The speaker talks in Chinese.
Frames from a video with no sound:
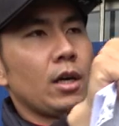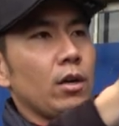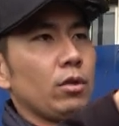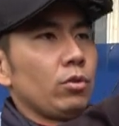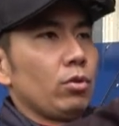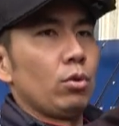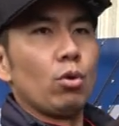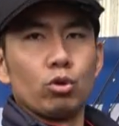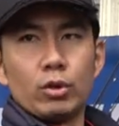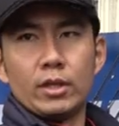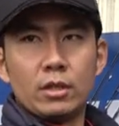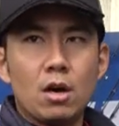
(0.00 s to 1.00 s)
饵落
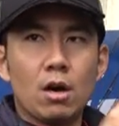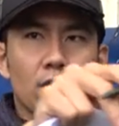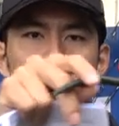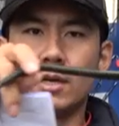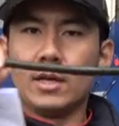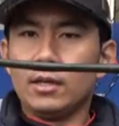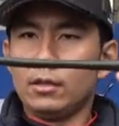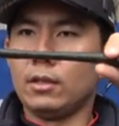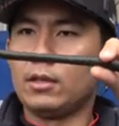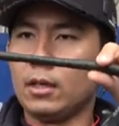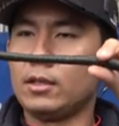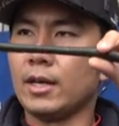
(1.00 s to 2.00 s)
水之后
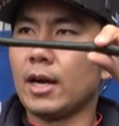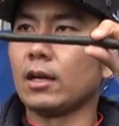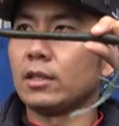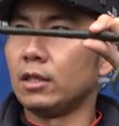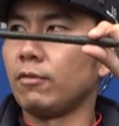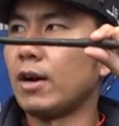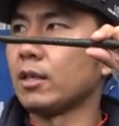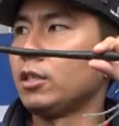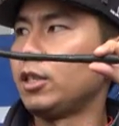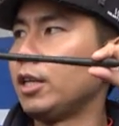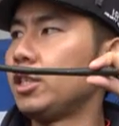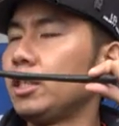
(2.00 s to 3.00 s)
是呈这样子方
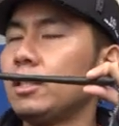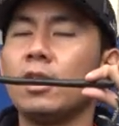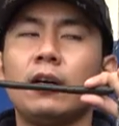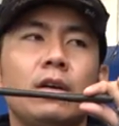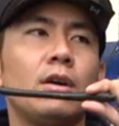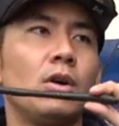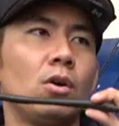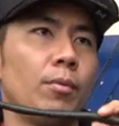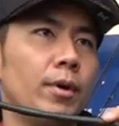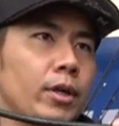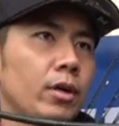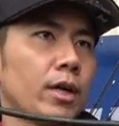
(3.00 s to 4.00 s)
式前进的，我
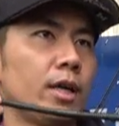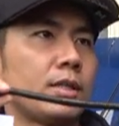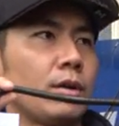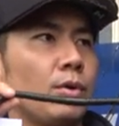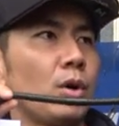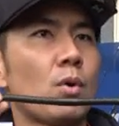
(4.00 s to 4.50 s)
们都可以称为